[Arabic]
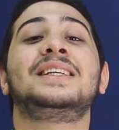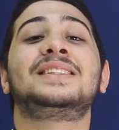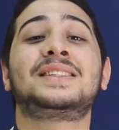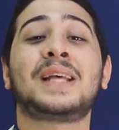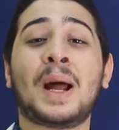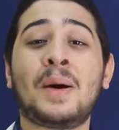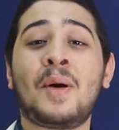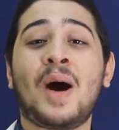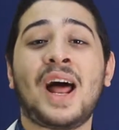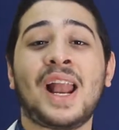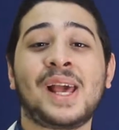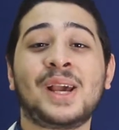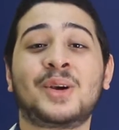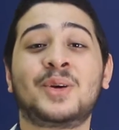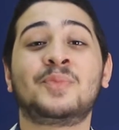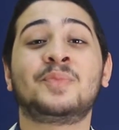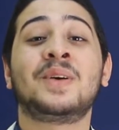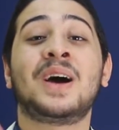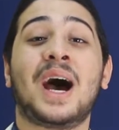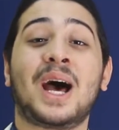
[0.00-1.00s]
السلام
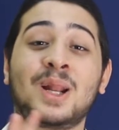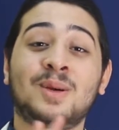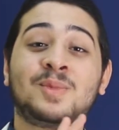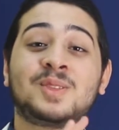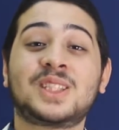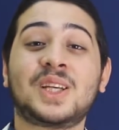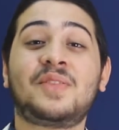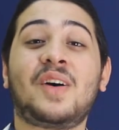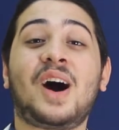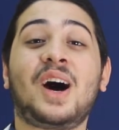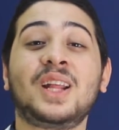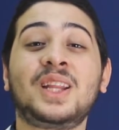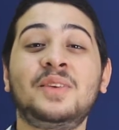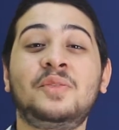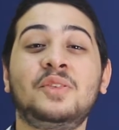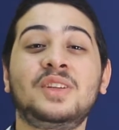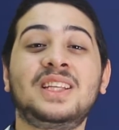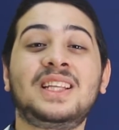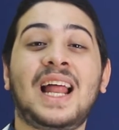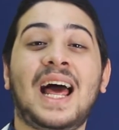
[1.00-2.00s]
عليكم انا مصطفى
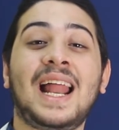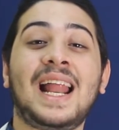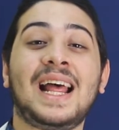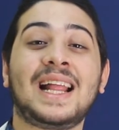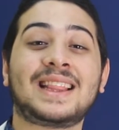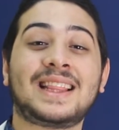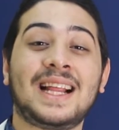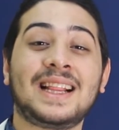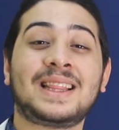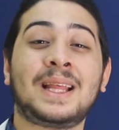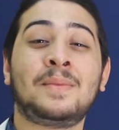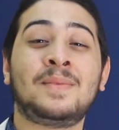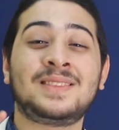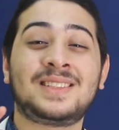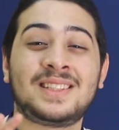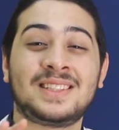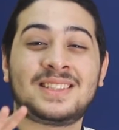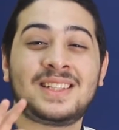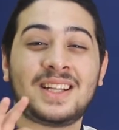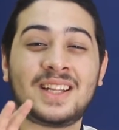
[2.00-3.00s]
عاطف ودي الحلقه الثالثه
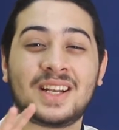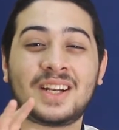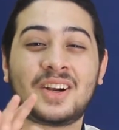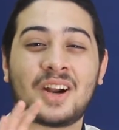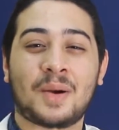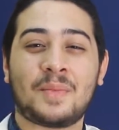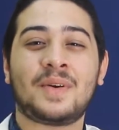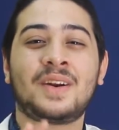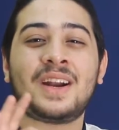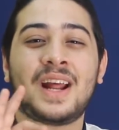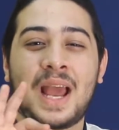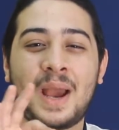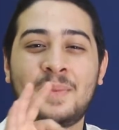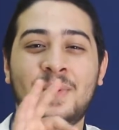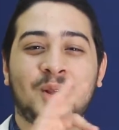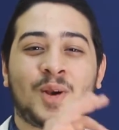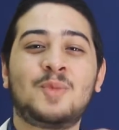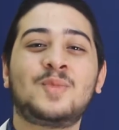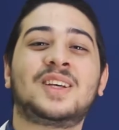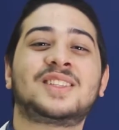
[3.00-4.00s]
من سلسله الجرامر
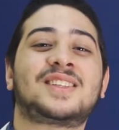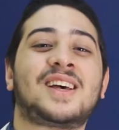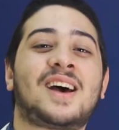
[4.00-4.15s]
اعمل جمله